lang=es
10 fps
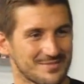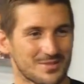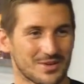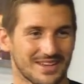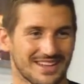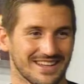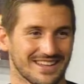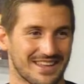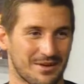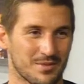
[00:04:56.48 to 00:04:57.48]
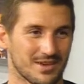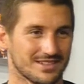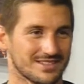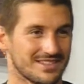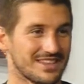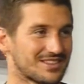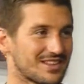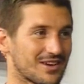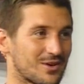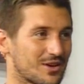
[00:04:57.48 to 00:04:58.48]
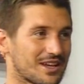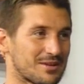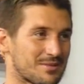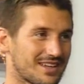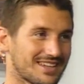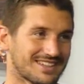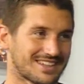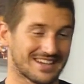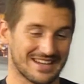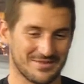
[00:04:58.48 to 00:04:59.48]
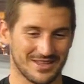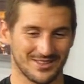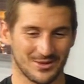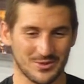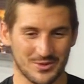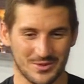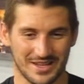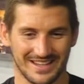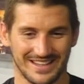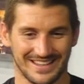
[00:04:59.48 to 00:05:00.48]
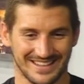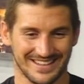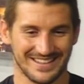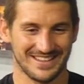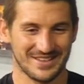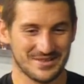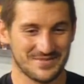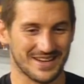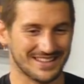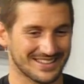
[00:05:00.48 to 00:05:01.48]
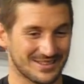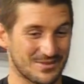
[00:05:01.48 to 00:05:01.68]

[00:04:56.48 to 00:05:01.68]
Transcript: porque después de tres horas y media de entrenamiento uno viene con